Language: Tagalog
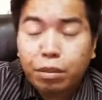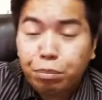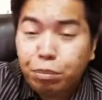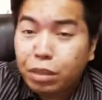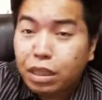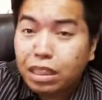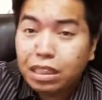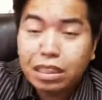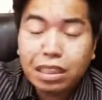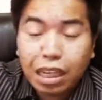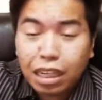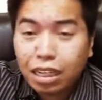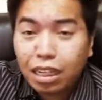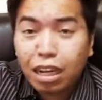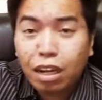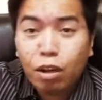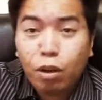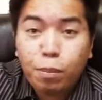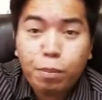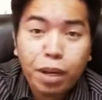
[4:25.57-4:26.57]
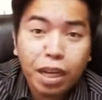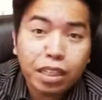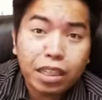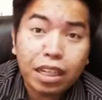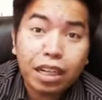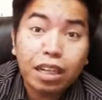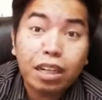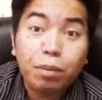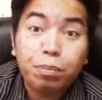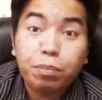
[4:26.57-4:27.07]
minsan lang ako
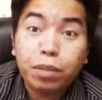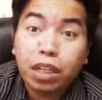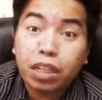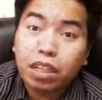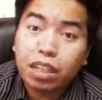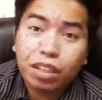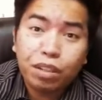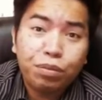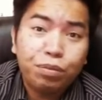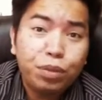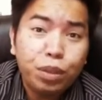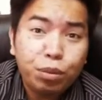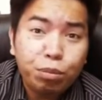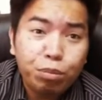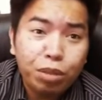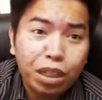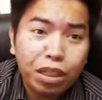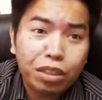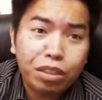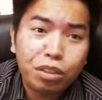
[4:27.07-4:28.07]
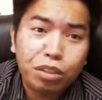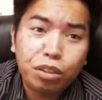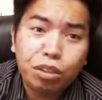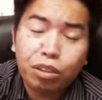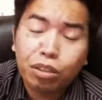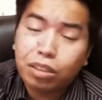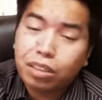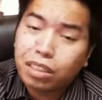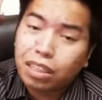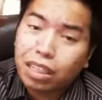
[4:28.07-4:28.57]
makatanggap ng
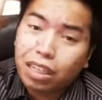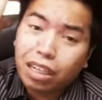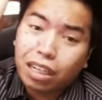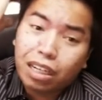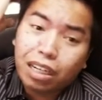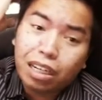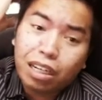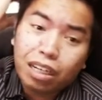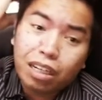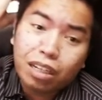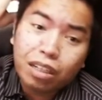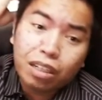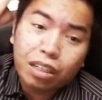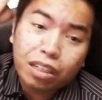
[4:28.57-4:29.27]
information ng